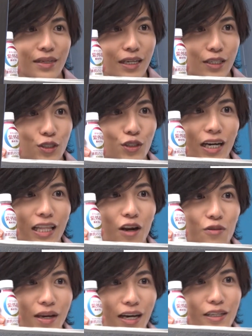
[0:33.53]
こ
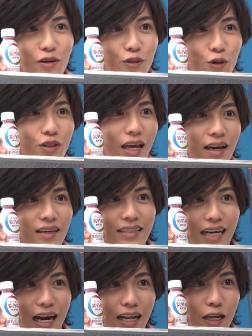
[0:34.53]
う普段から
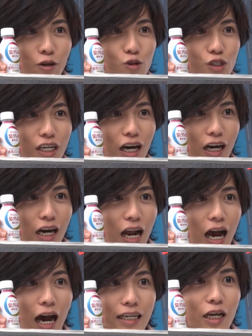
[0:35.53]
ケアできるっていうのはなん
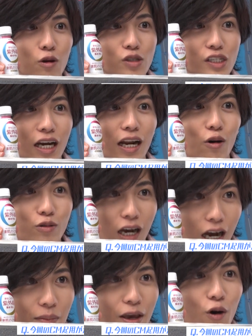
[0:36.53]
か自分も使いたい
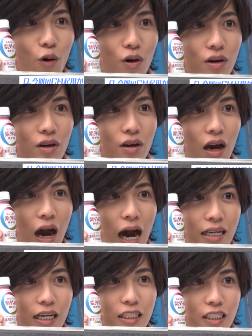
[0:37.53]
なと思える
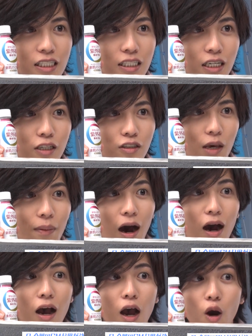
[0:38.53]
あの商品だった
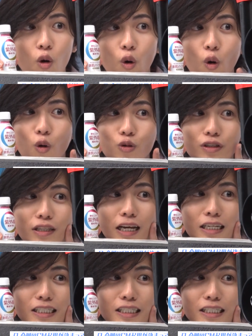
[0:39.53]
のですごく嬉しかったで